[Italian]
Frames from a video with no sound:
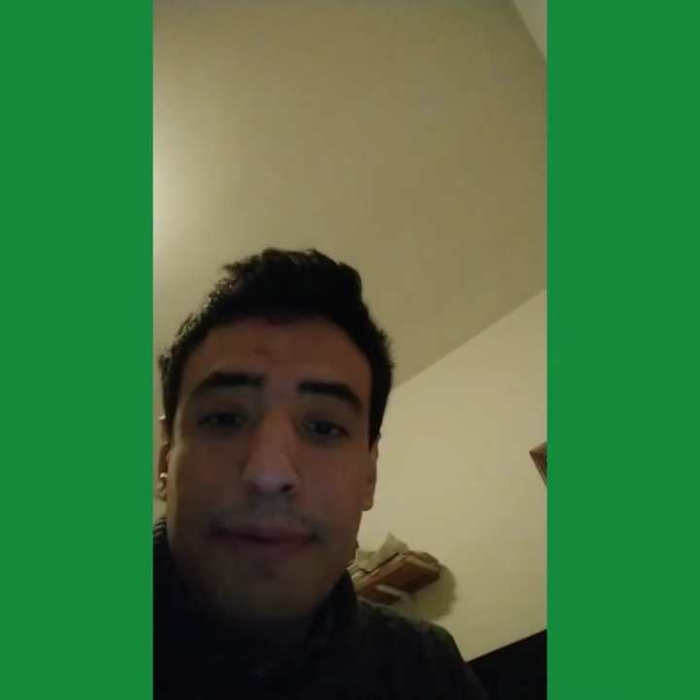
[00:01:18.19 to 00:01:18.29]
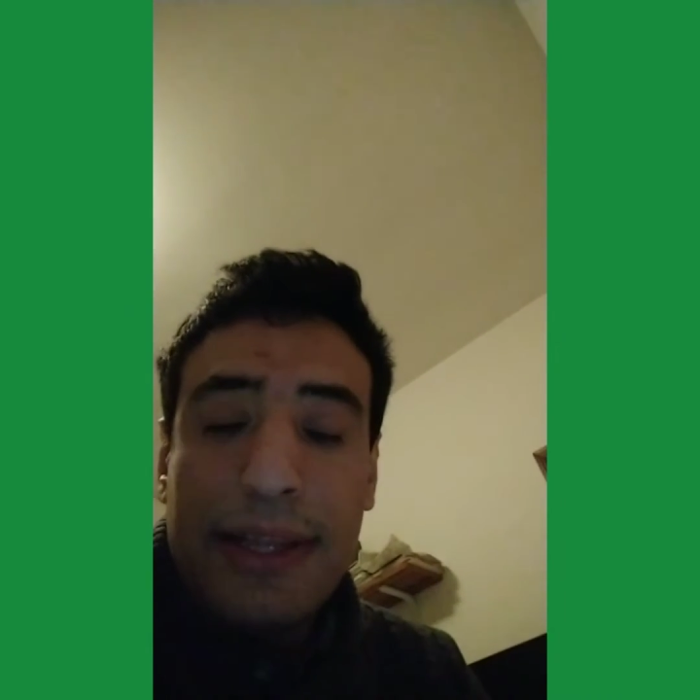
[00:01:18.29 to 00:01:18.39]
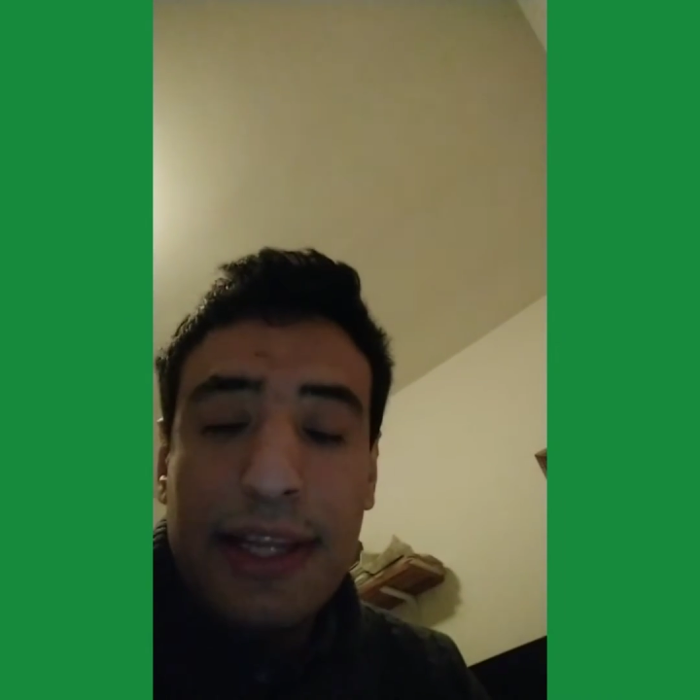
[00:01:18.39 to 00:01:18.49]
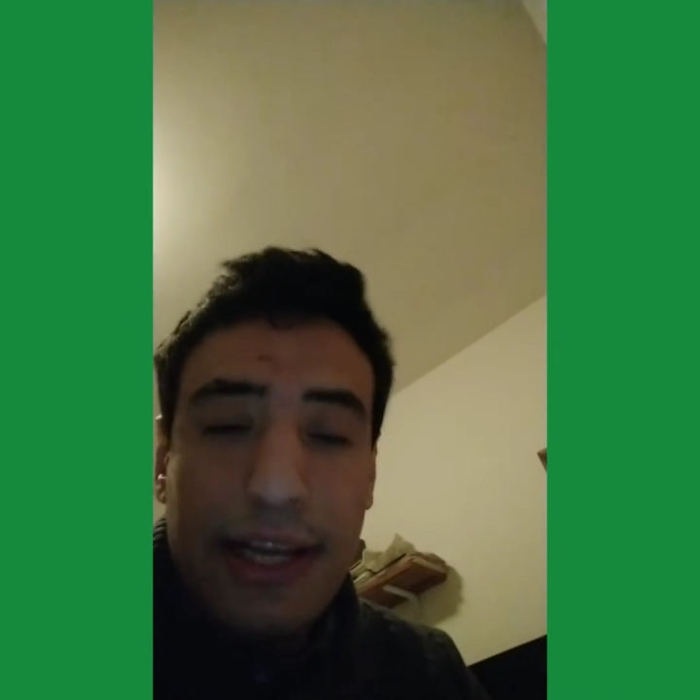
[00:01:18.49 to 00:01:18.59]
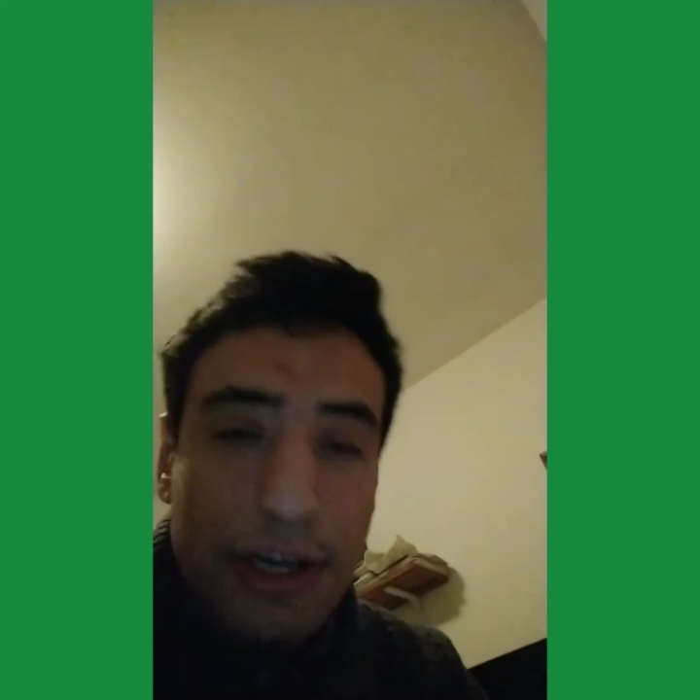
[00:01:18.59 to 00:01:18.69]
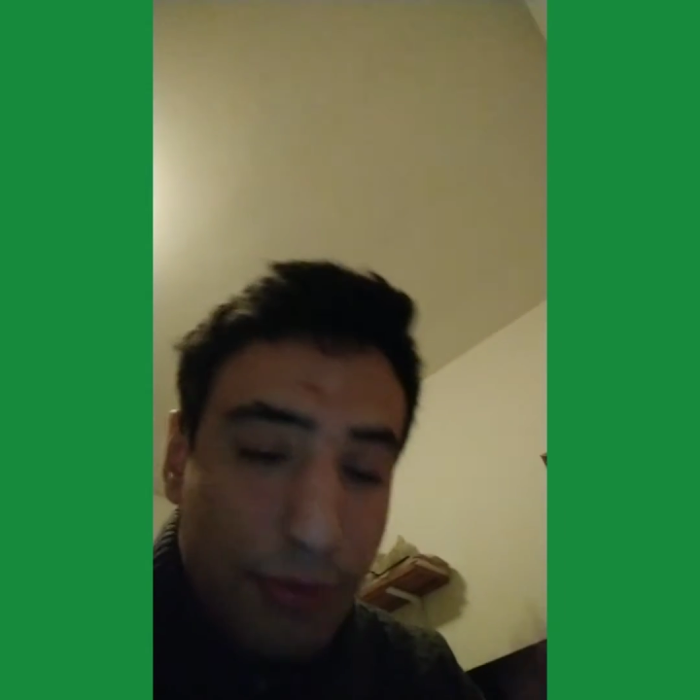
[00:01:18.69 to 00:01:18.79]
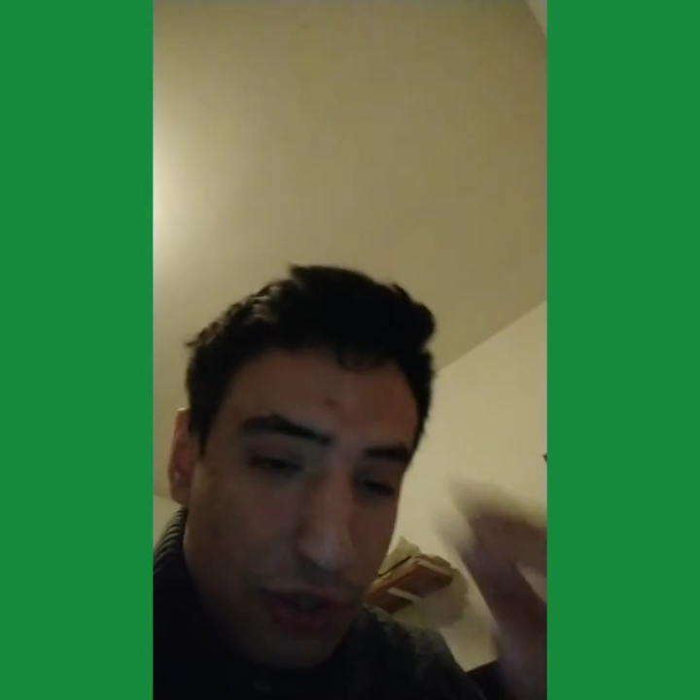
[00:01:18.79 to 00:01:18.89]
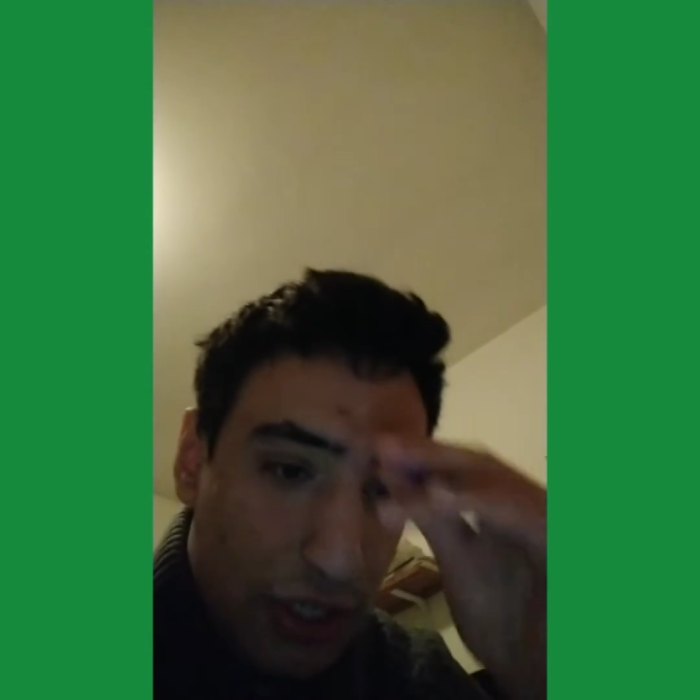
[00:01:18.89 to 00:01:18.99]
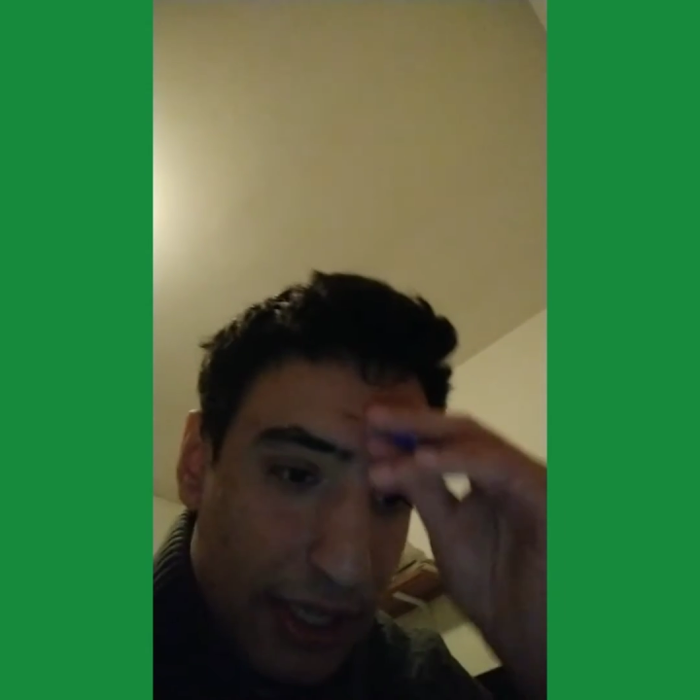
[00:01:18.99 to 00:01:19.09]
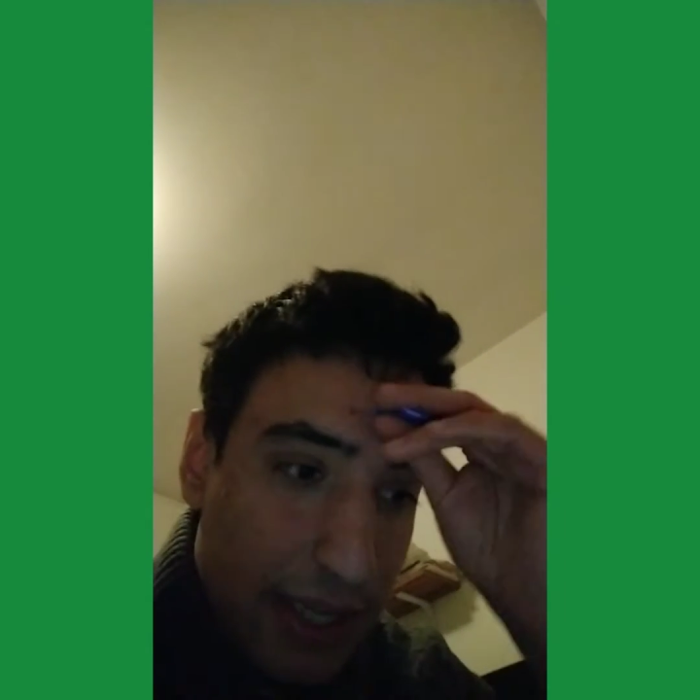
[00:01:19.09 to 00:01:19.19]
partita come ho
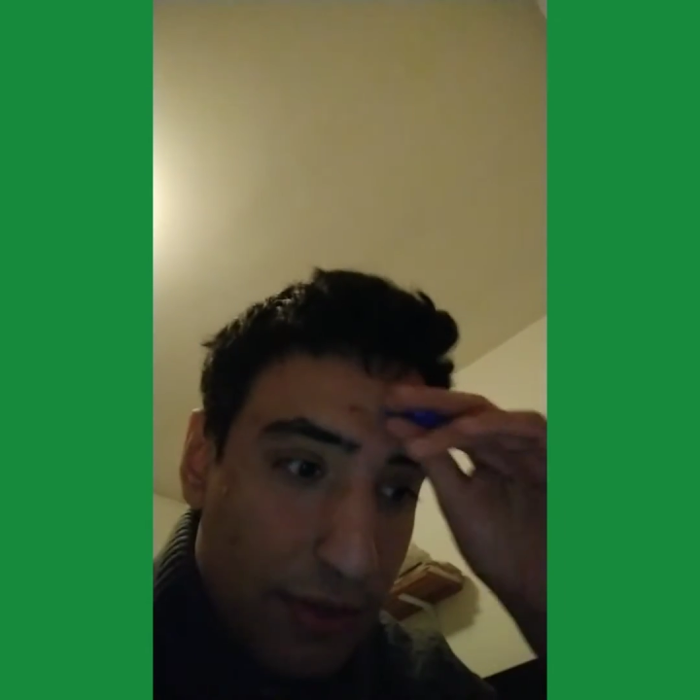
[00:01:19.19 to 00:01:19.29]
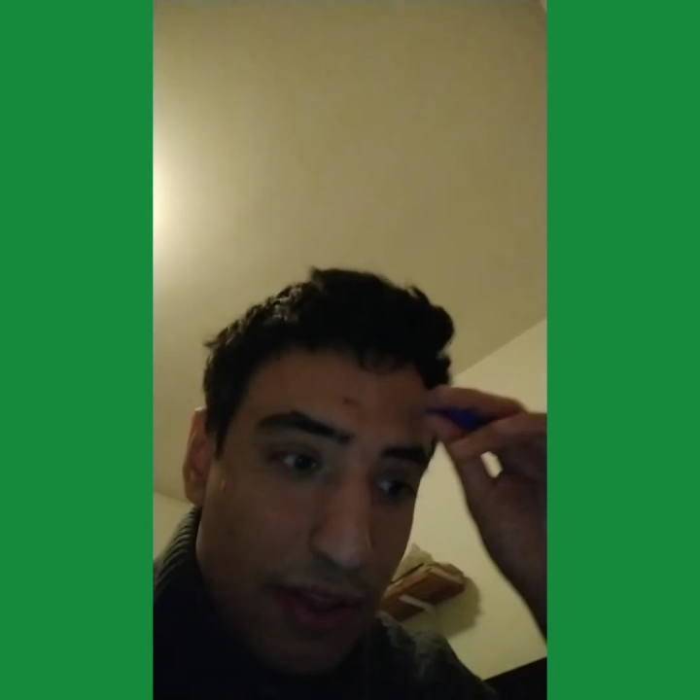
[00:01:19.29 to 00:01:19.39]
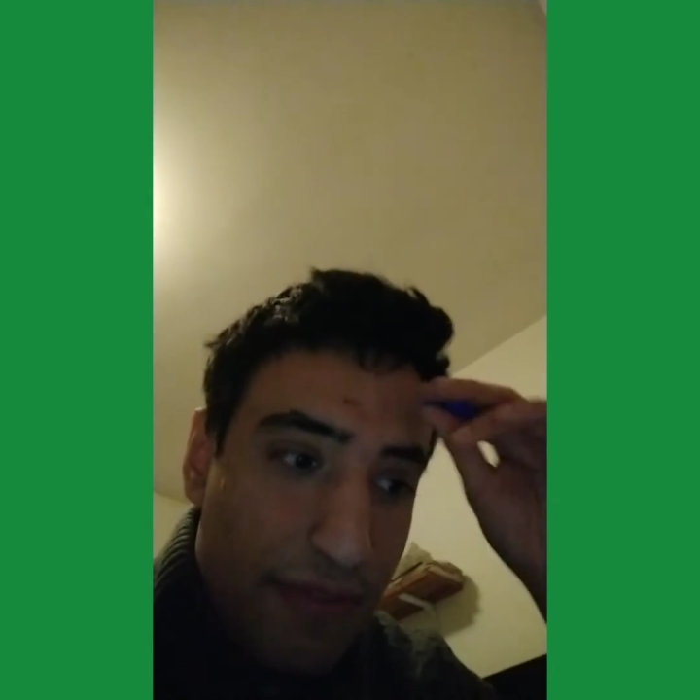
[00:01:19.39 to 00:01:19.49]
già detto